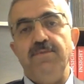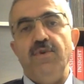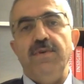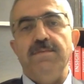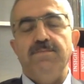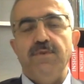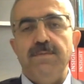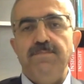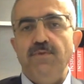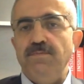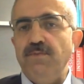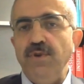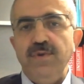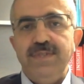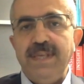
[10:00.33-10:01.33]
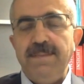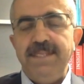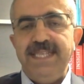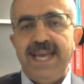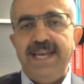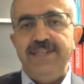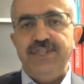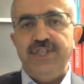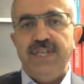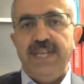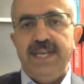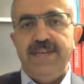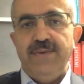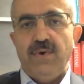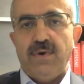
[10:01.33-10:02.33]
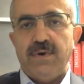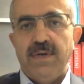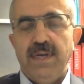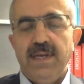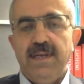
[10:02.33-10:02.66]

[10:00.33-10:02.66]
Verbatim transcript: Bu, bu, bu yönde bir tercihleri yok.